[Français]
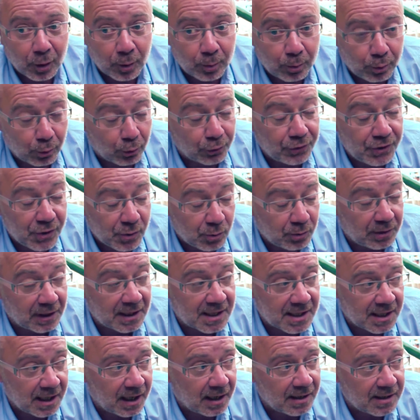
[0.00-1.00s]
pour discuter
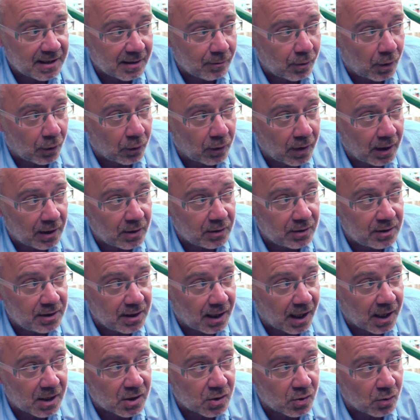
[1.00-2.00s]
de ça et de savoir dans quelle
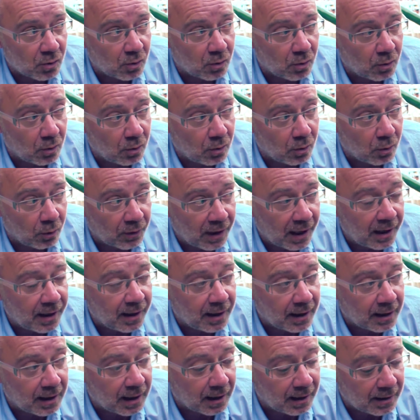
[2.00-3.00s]
direction euh, on a
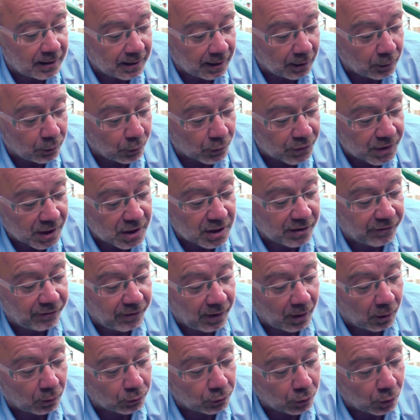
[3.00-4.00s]
quel était le dosage à
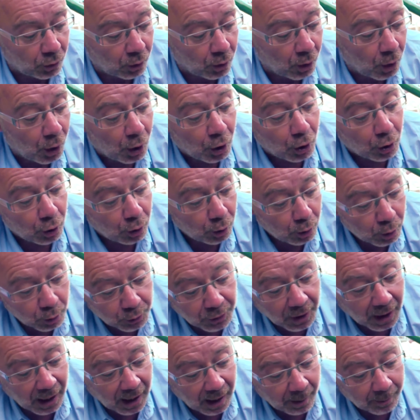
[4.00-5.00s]
faire entre le
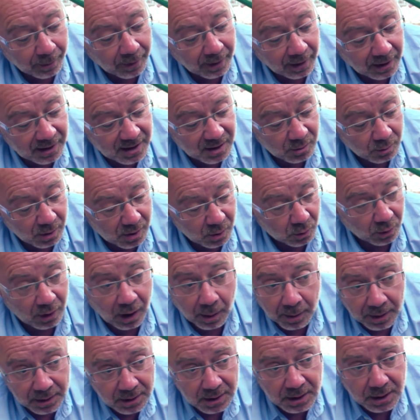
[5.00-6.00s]
drame, la situation
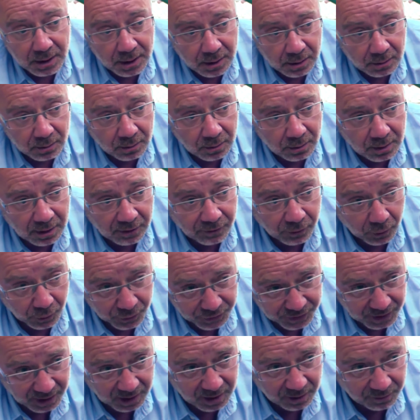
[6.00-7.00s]
dramatique des
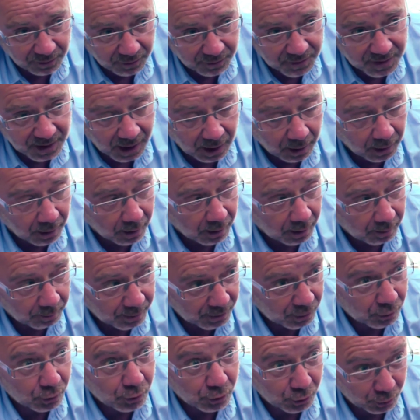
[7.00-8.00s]
Français qui vivent ça,
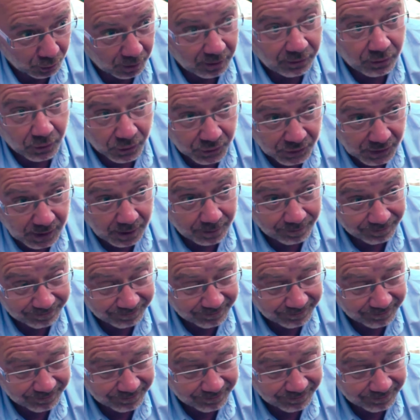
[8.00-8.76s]
parce que ce sont des Français,